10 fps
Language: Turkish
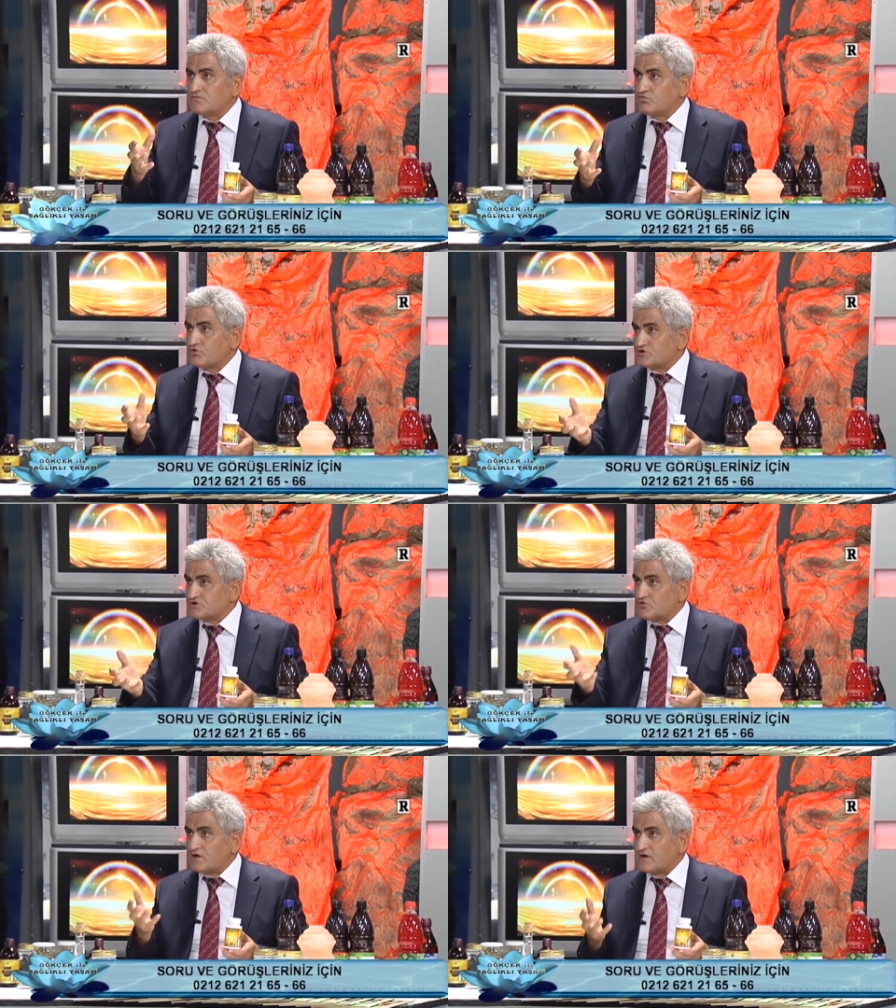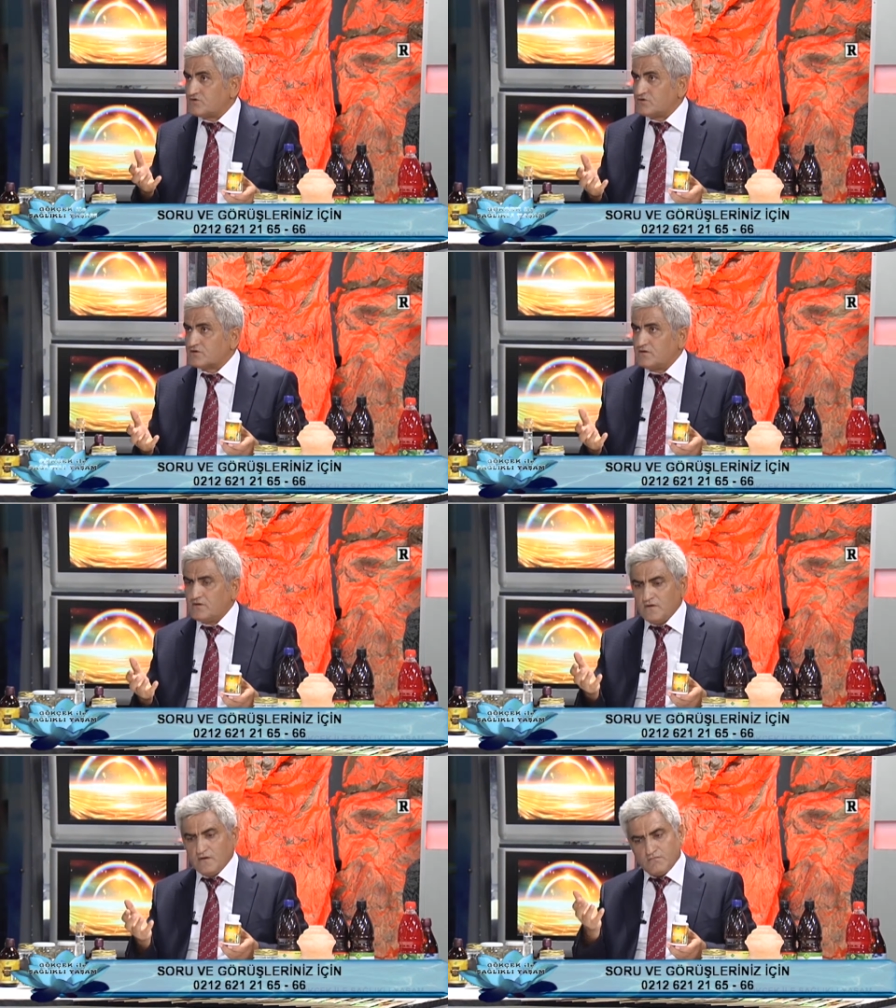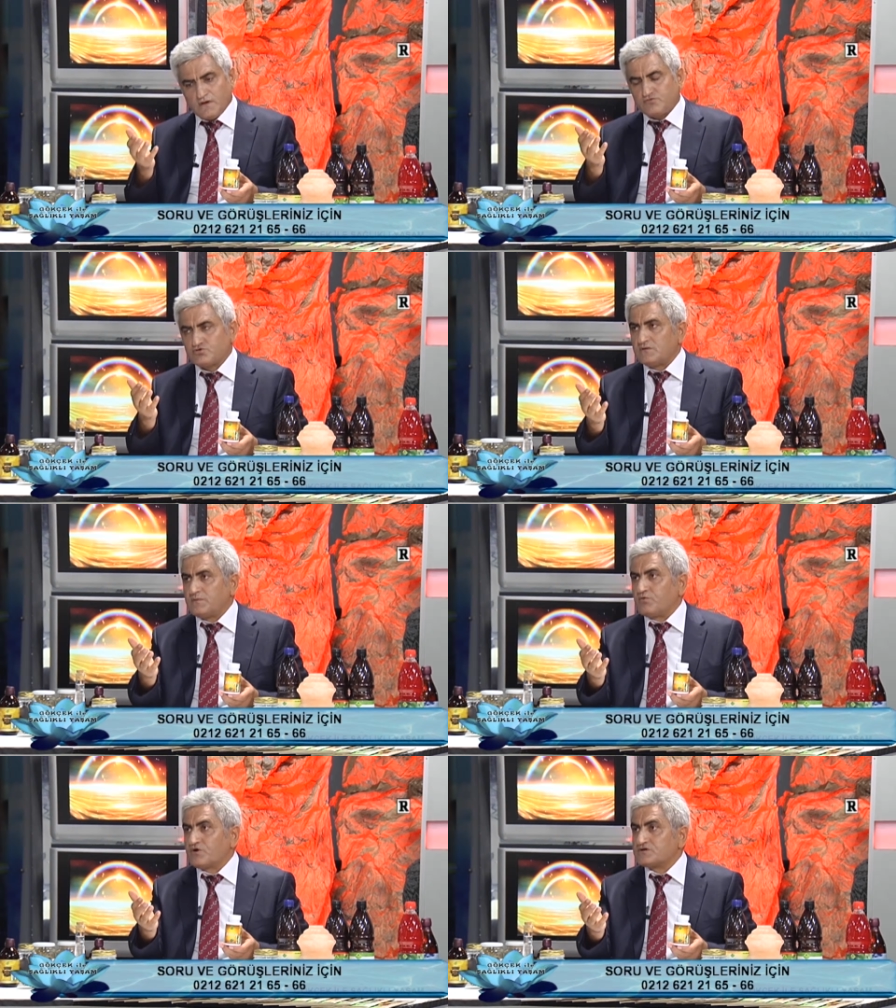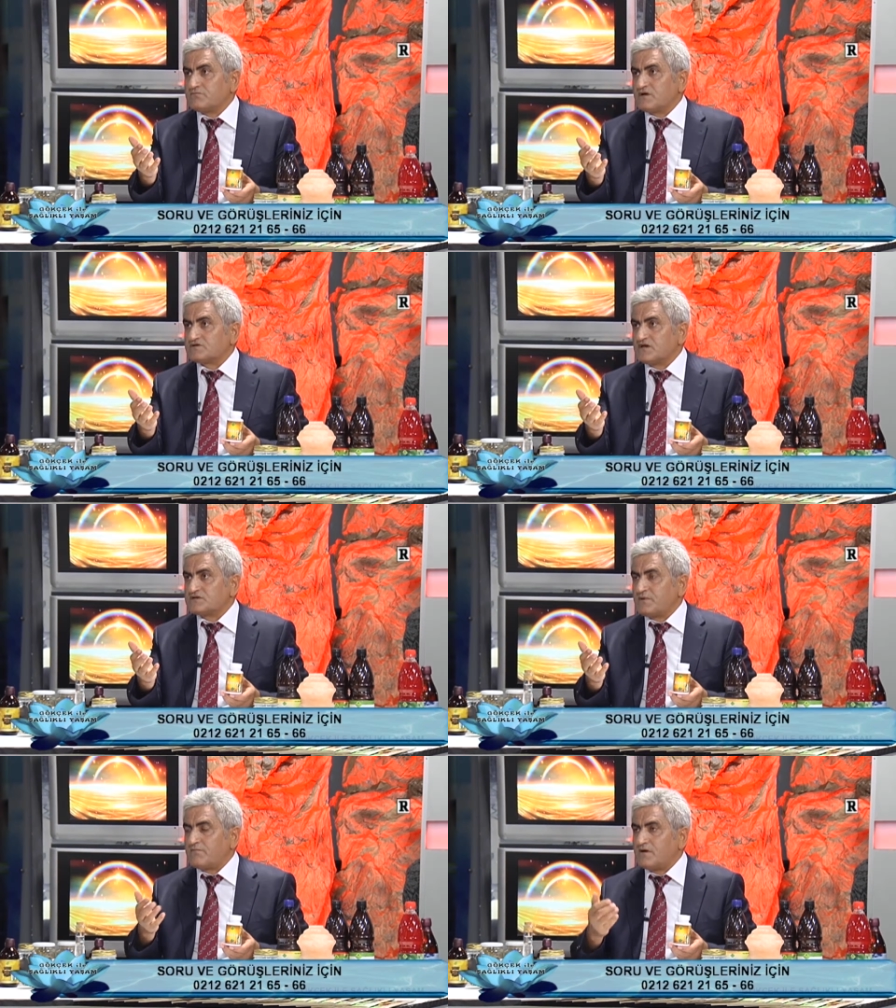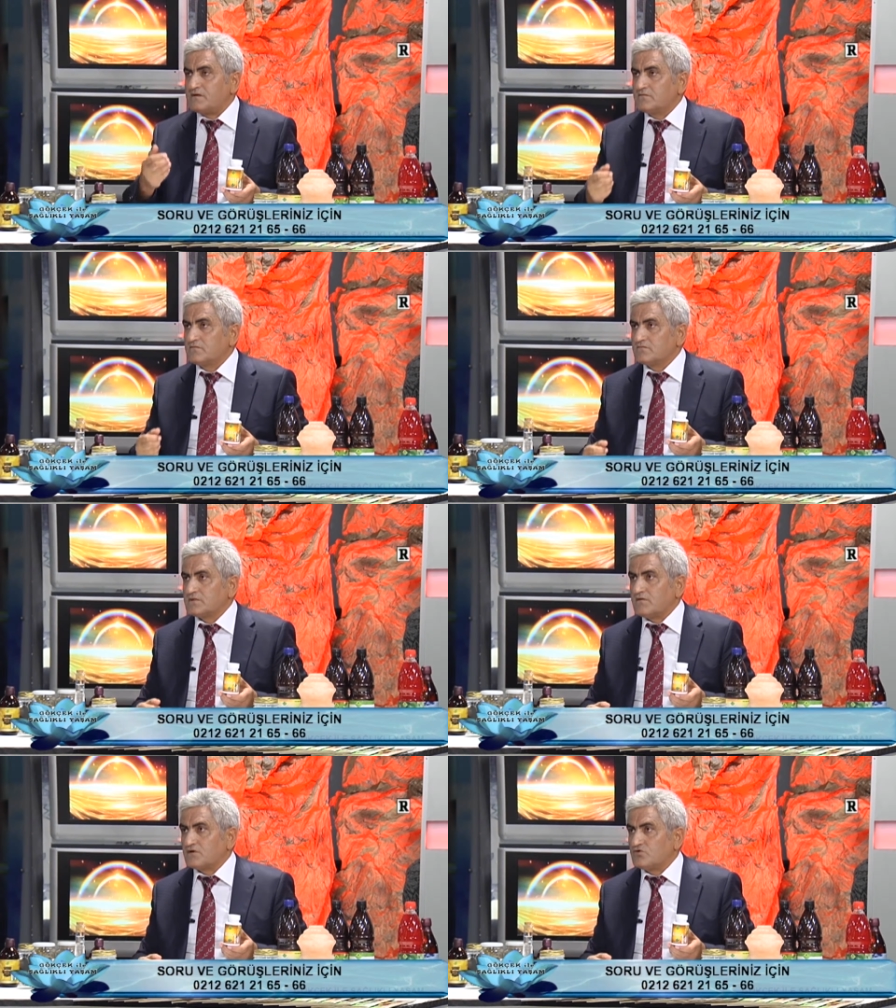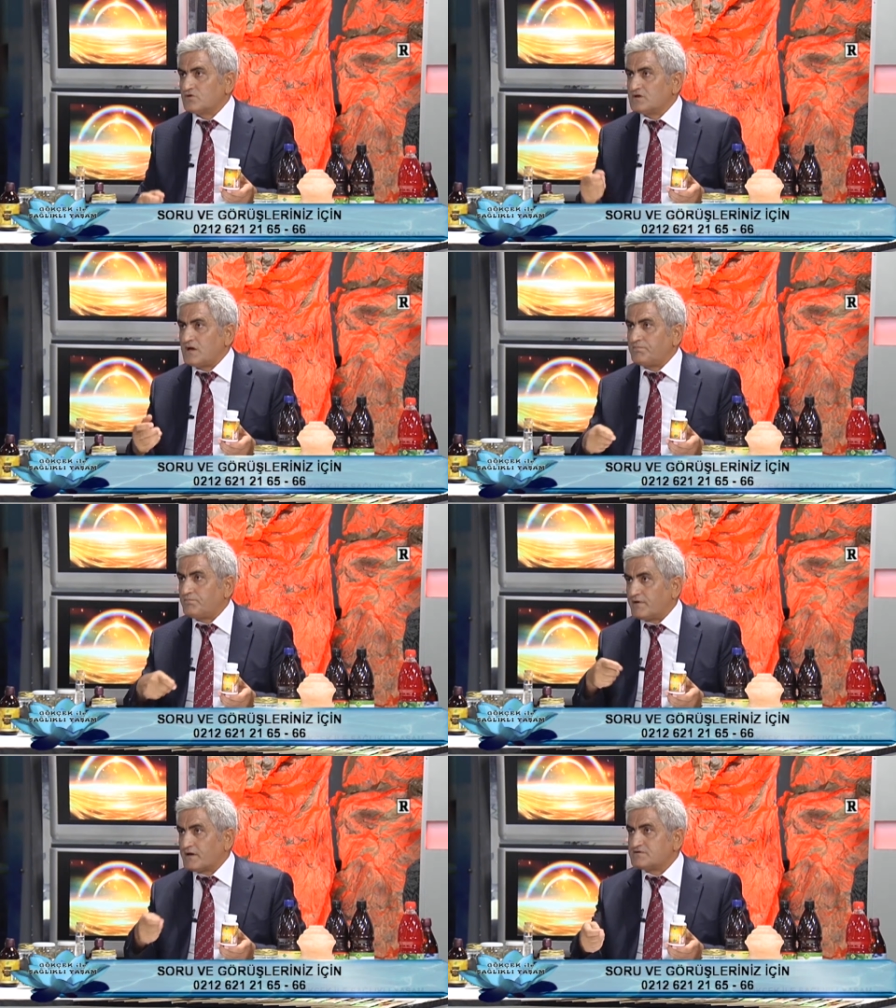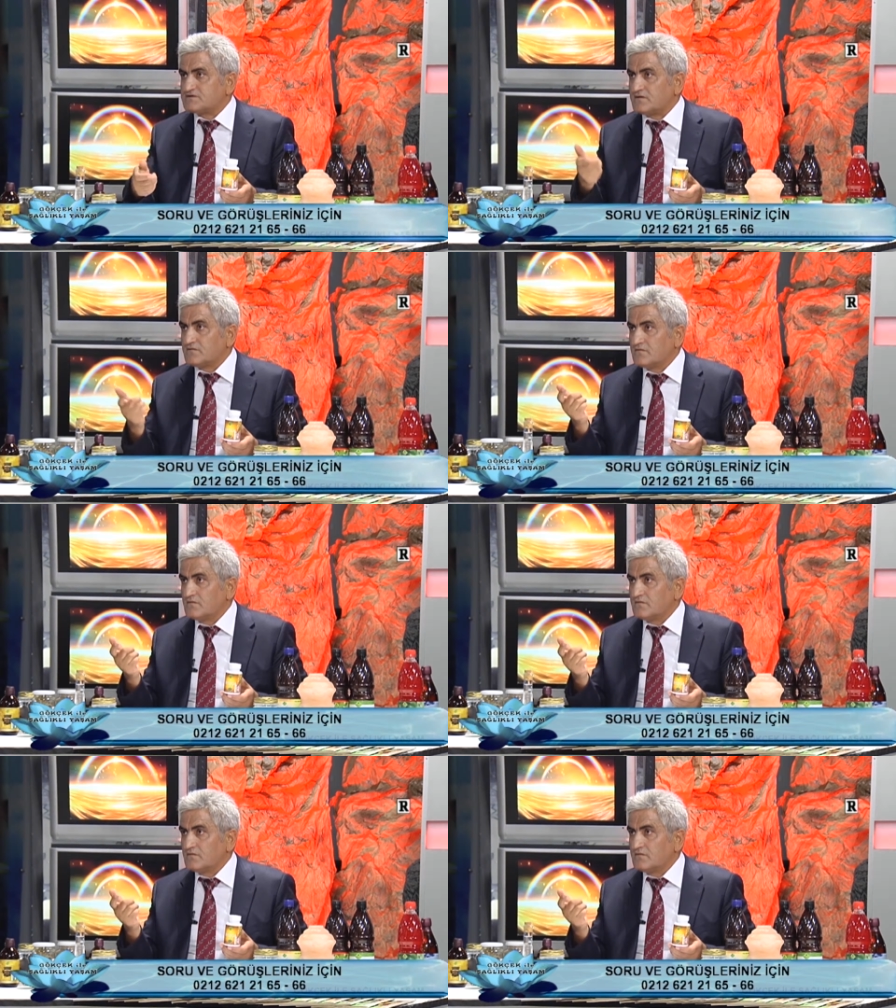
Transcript: Projesi olana diyor ki benim şöyle bir projem var, çalışmam var. Devlet diyor ki yap para bizden.